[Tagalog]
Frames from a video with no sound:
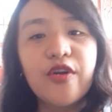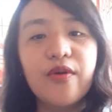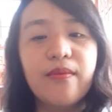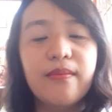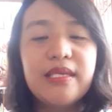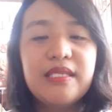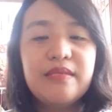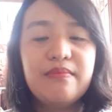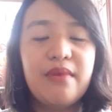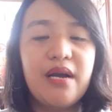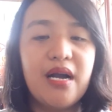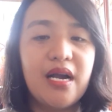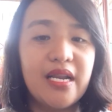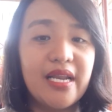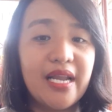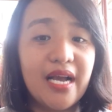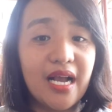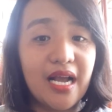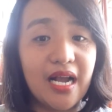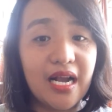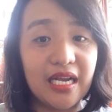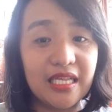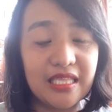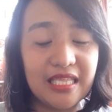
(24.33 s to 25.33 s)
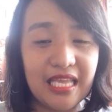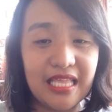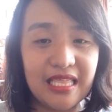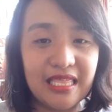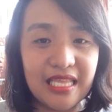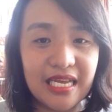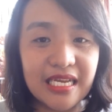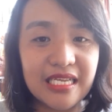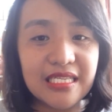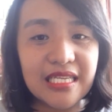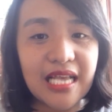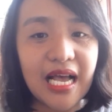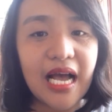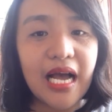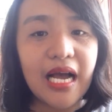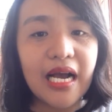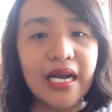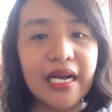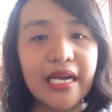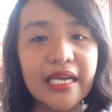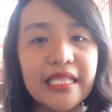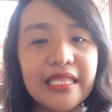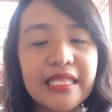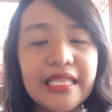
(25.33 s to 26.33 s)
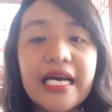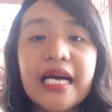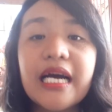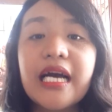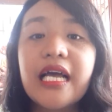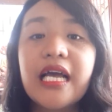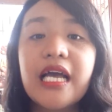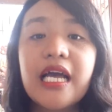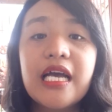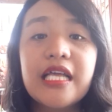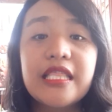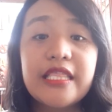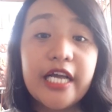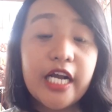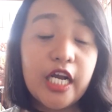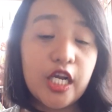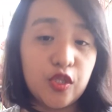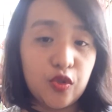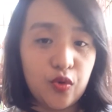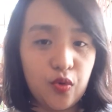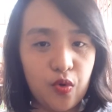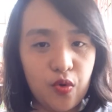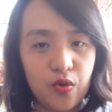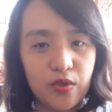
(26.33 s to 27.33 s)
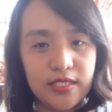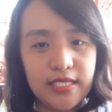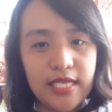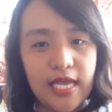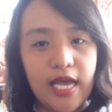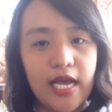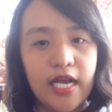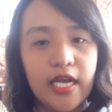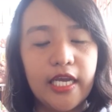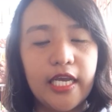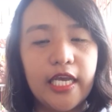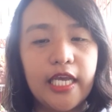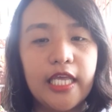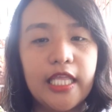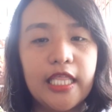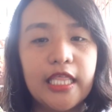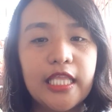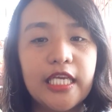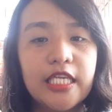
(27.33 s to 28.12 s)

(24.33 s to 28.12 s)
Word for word: ng mas mga nakakatanda sa akin na nakatulong sa akin.